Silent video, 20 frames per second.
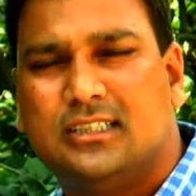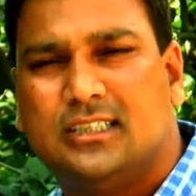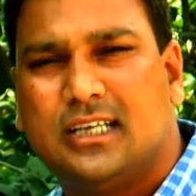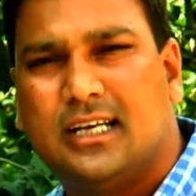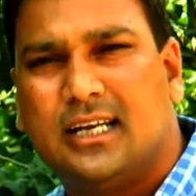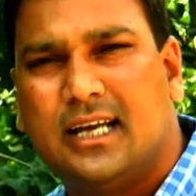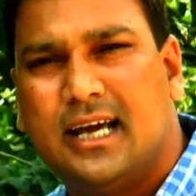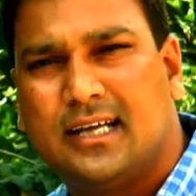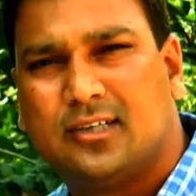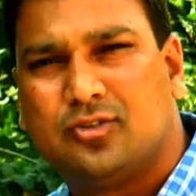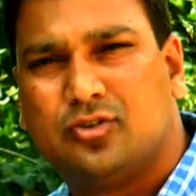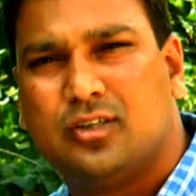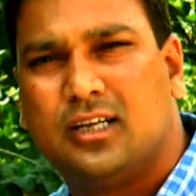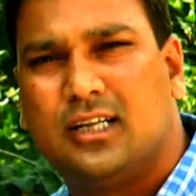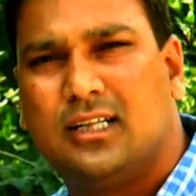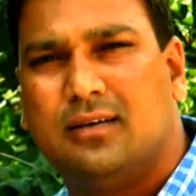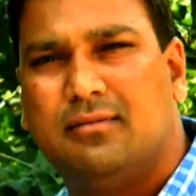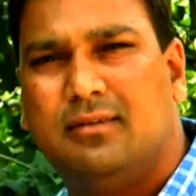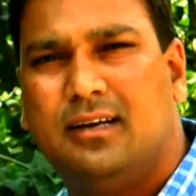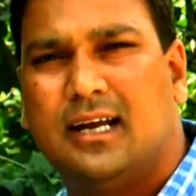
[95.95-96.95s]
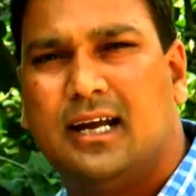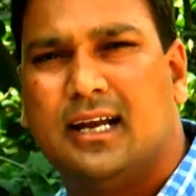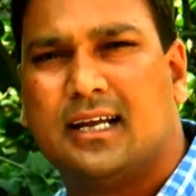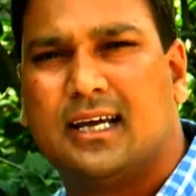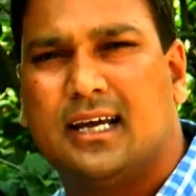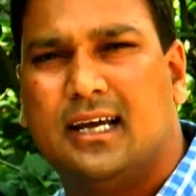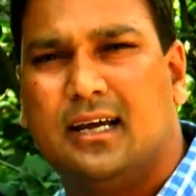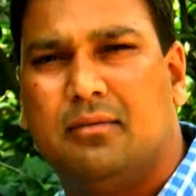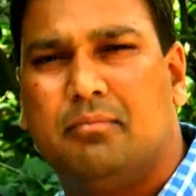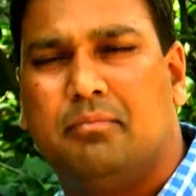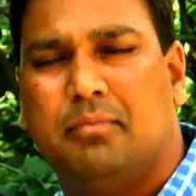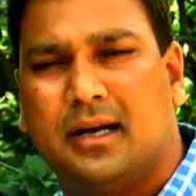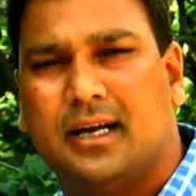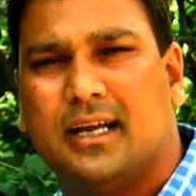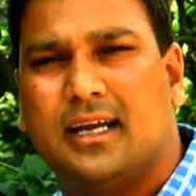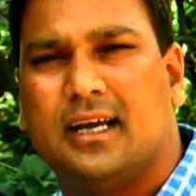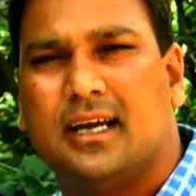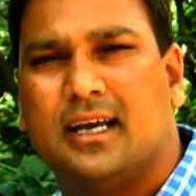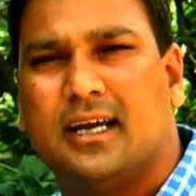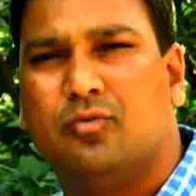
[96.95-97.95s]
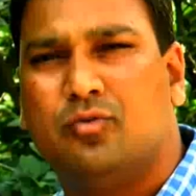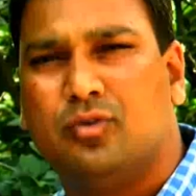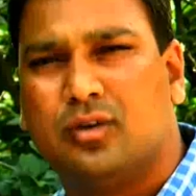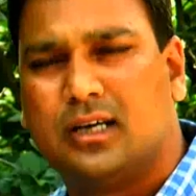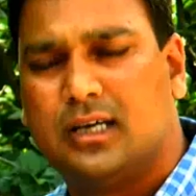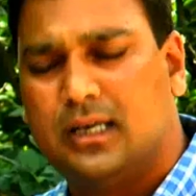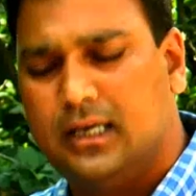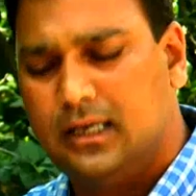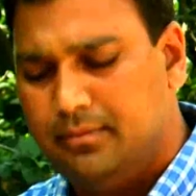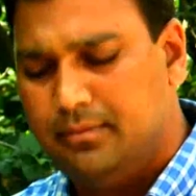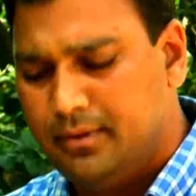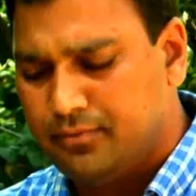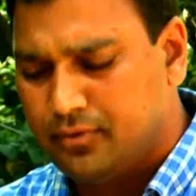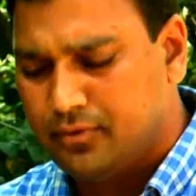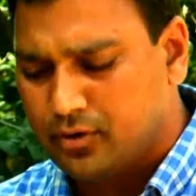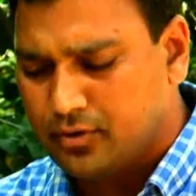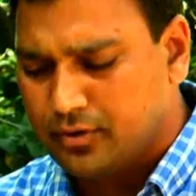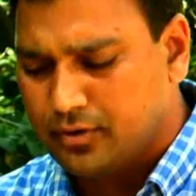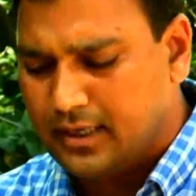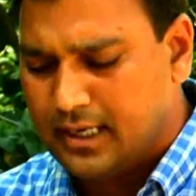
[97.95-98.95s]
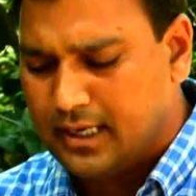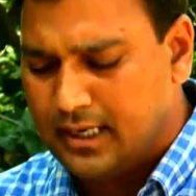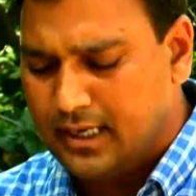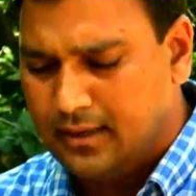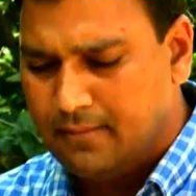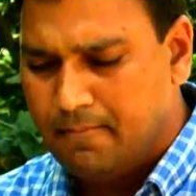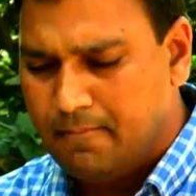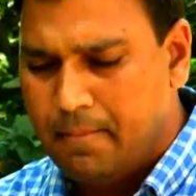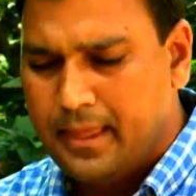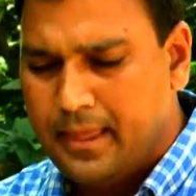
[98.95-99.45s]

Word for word: जननायक चौधरी देवीलाल के बेटे हैं उनकी भी फ़ोटो यहाँ